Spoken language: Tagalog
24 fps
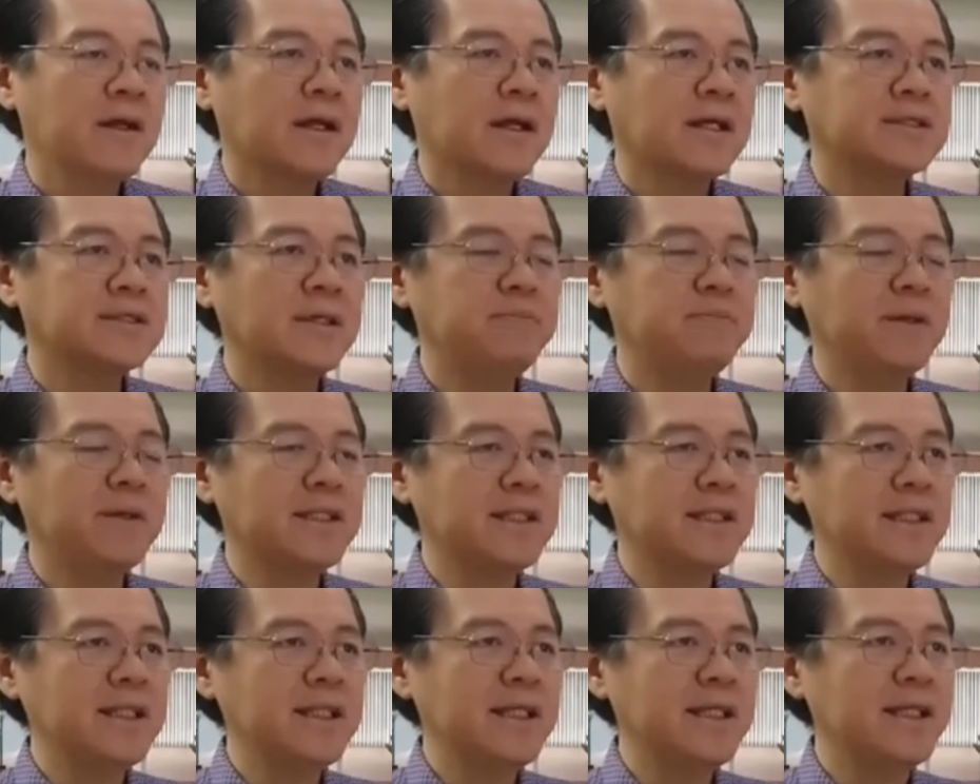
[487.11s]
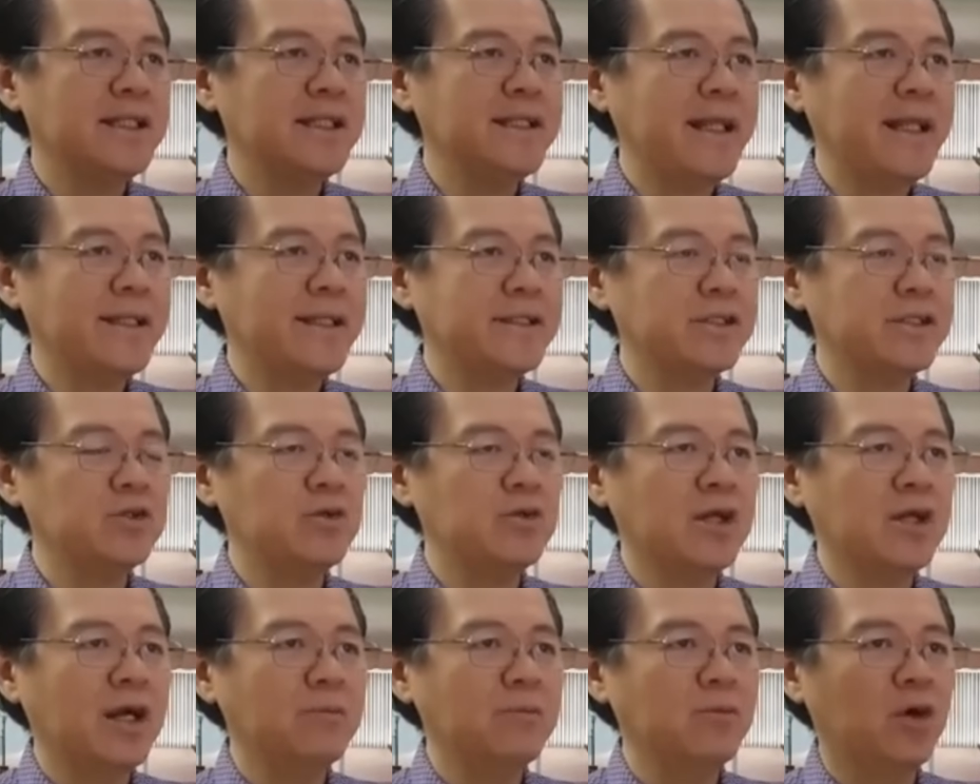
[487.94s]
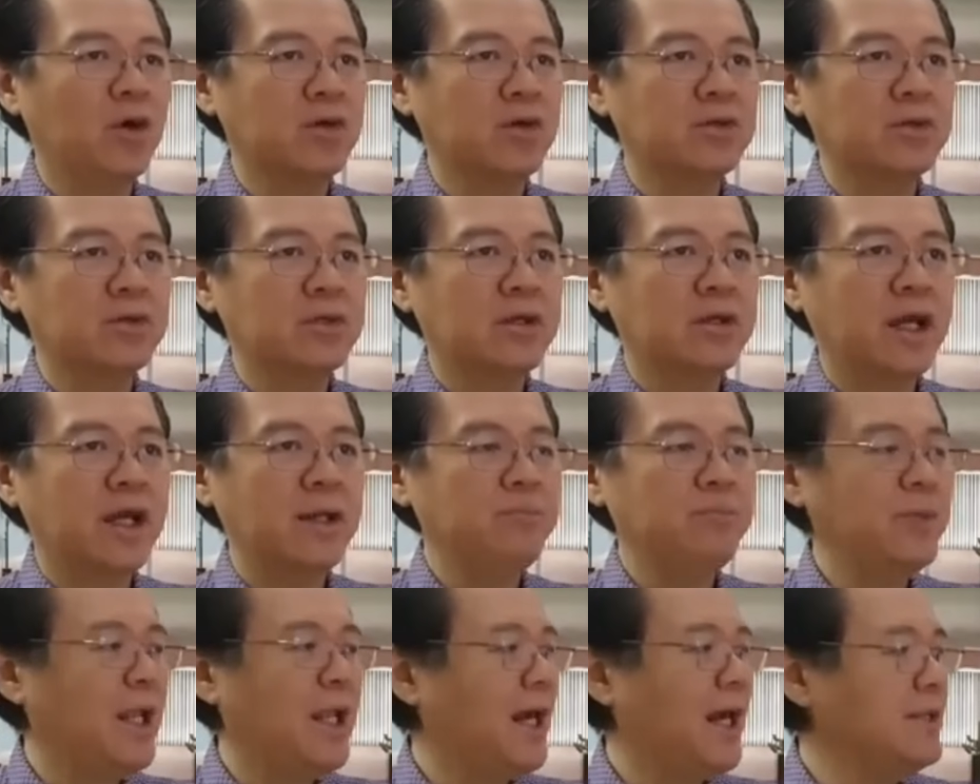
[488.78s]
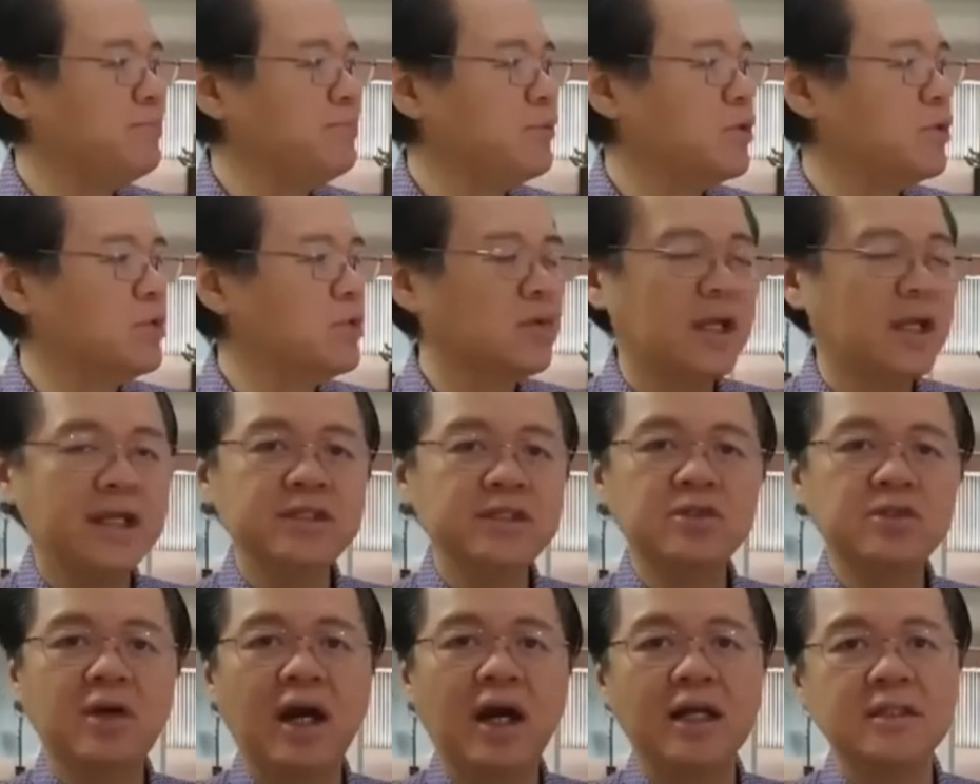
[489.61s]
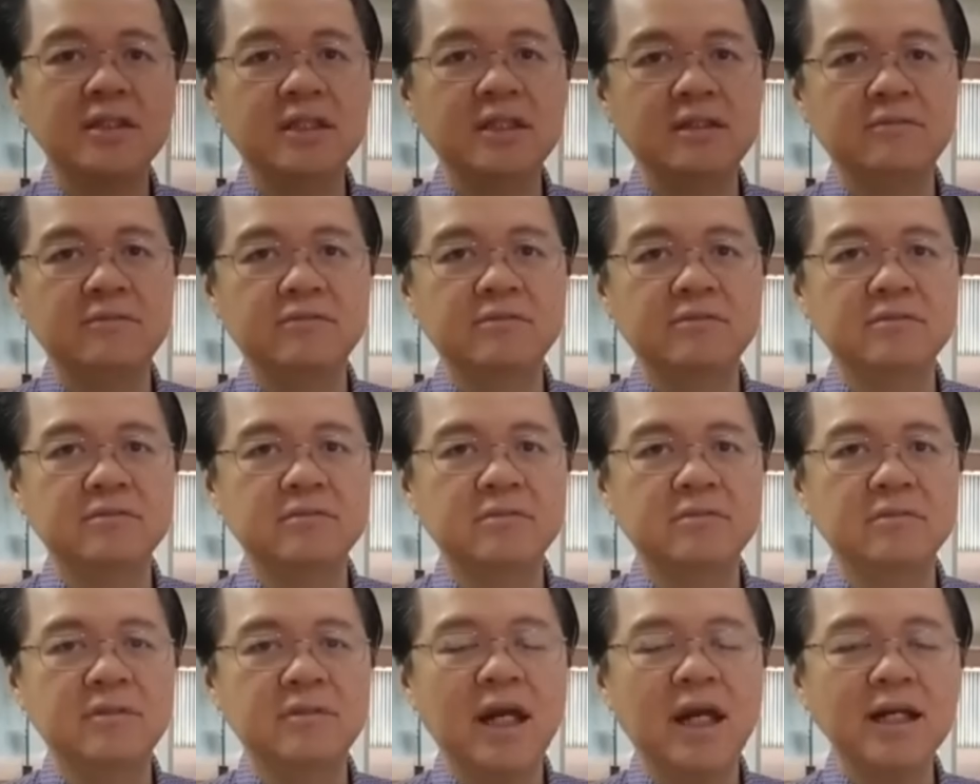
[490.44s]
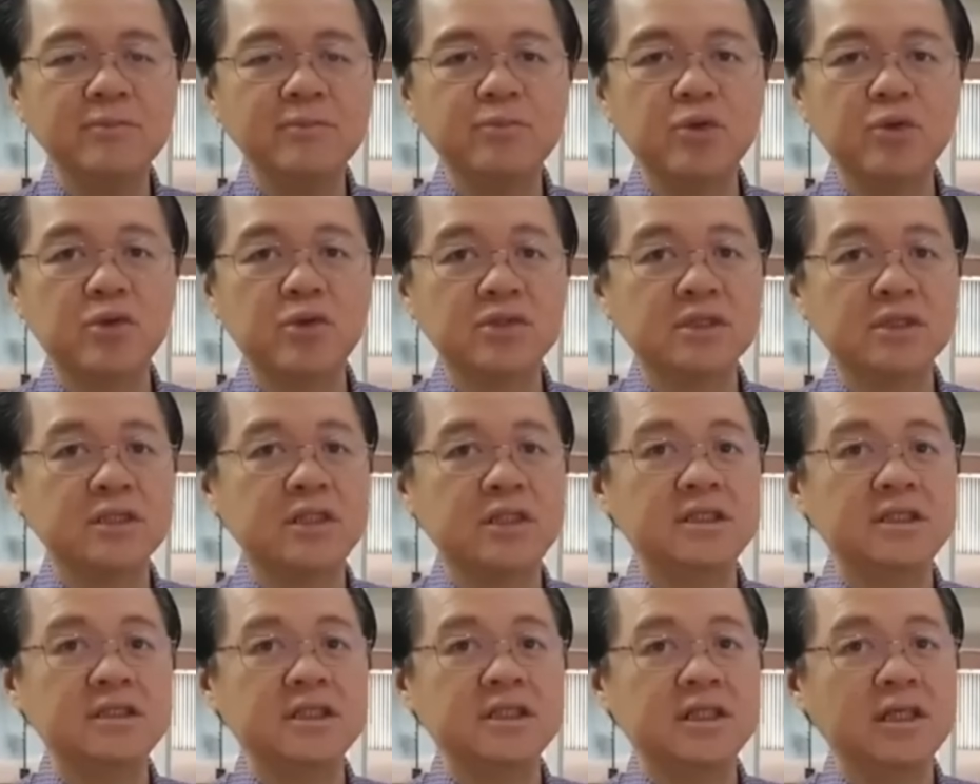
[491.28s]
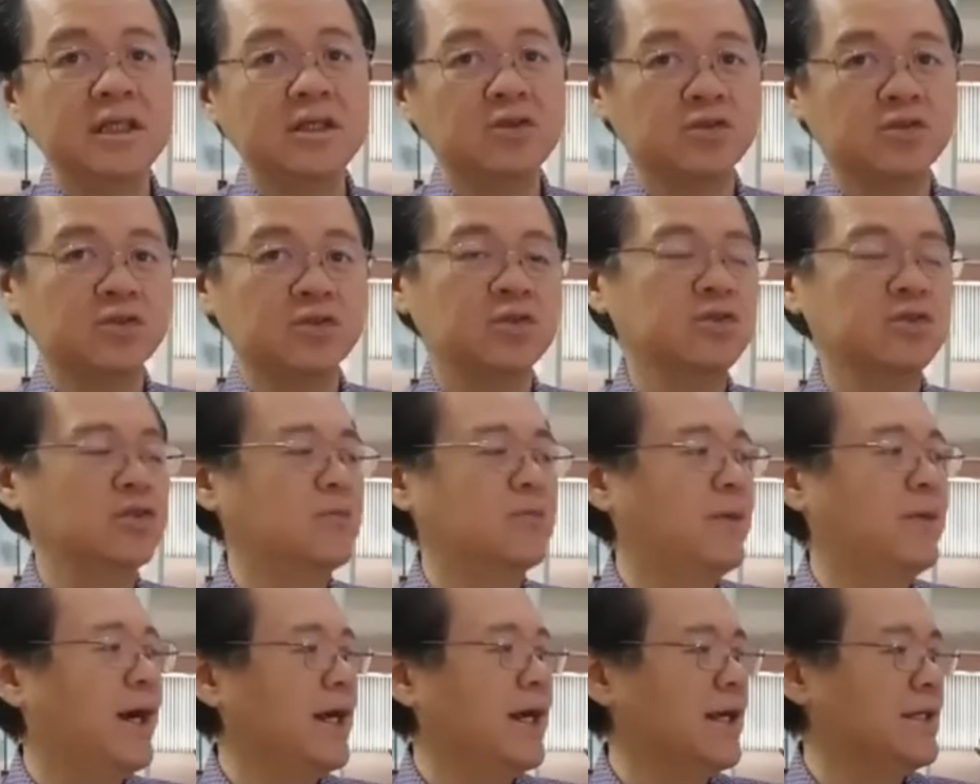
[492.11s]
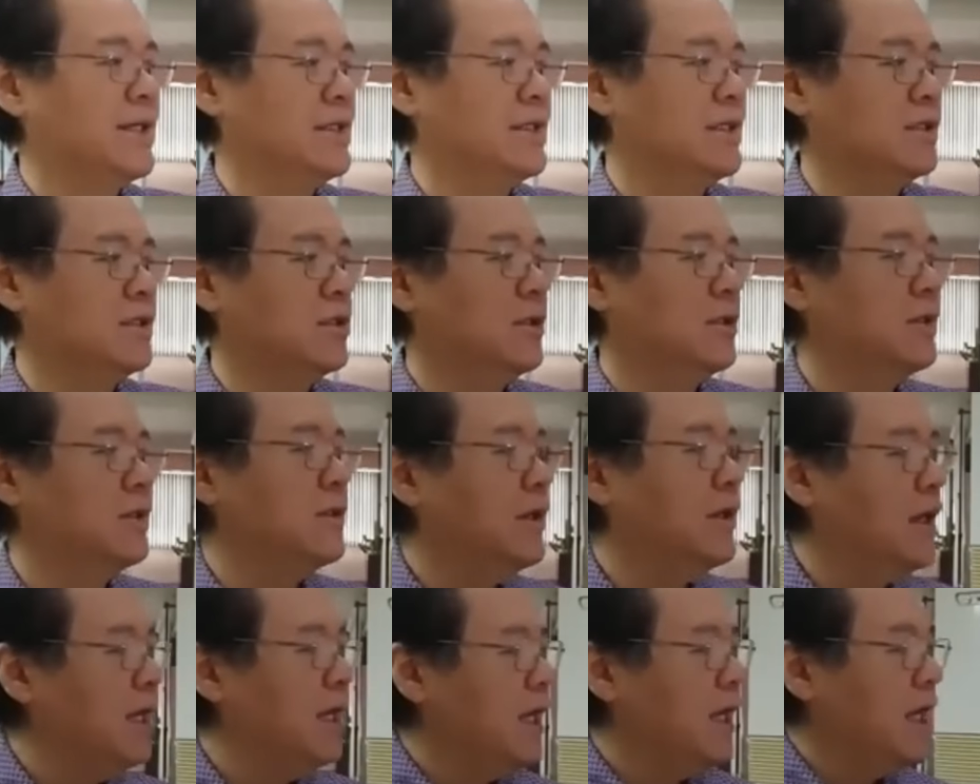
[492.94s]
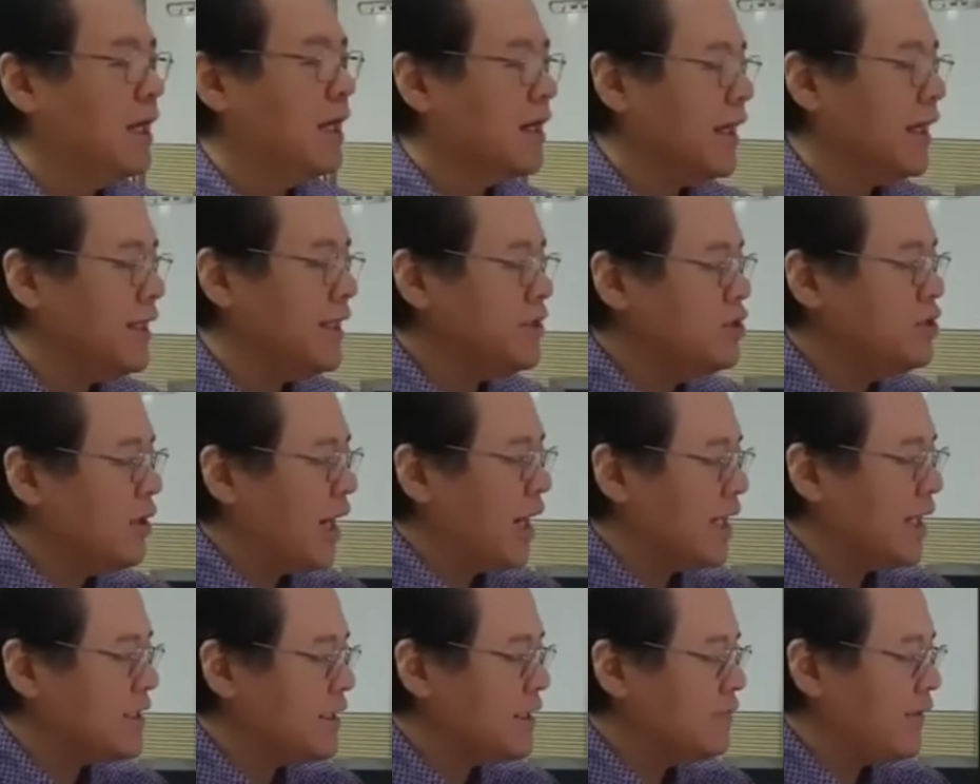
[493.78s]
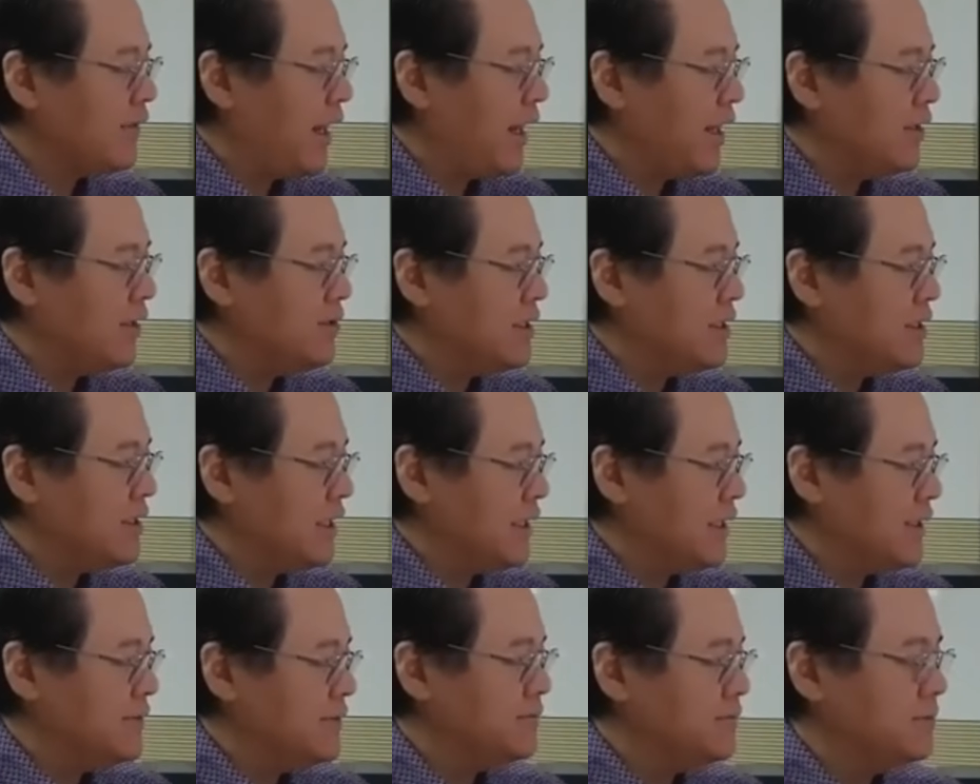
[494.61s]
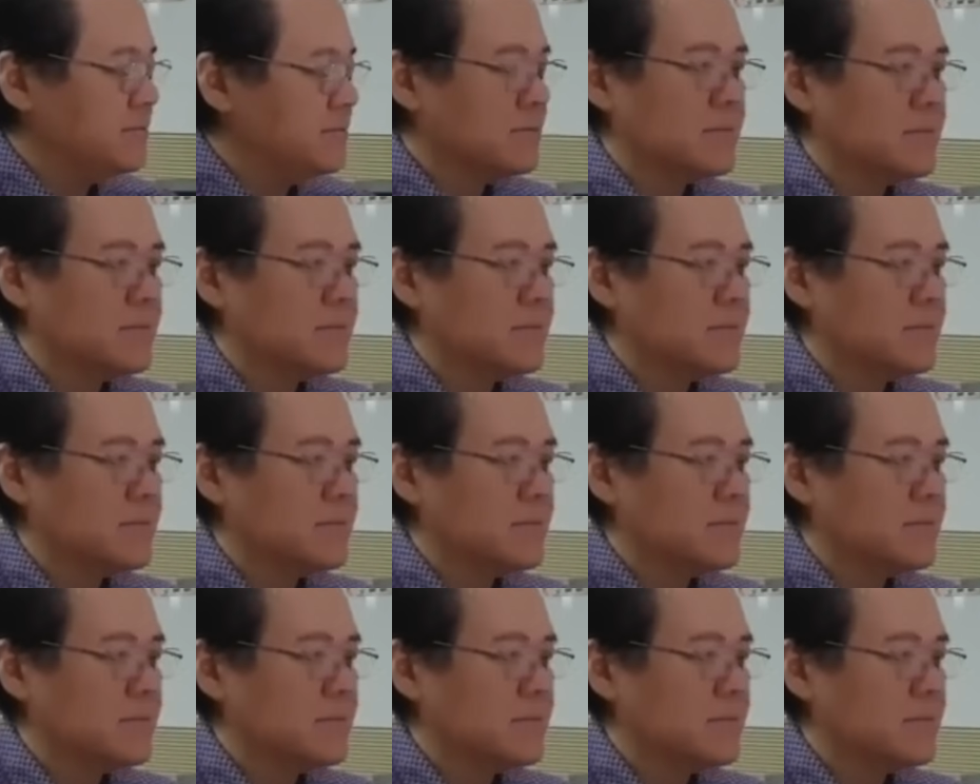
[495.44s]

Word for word: Kasi pag tinigil natin yung gamot, eh lahat puro radioactive. Lahat puro surgery. Gusto nyo ba agad ito? Radioactive iodine,